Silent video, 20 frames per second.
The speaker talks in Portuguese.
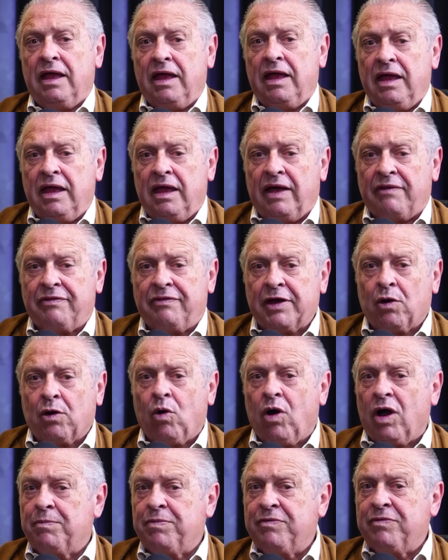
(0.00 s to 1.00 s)
e a
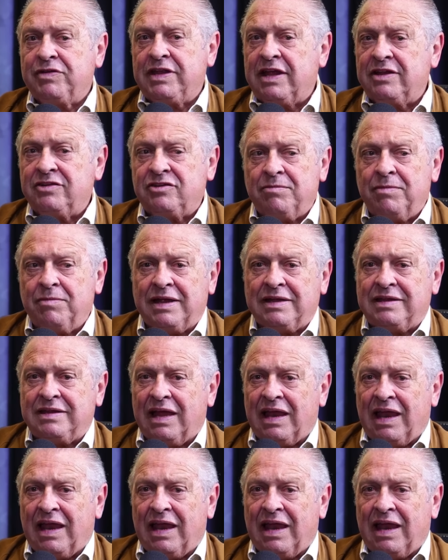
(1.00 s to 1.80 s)
Tricorp, evidentemente,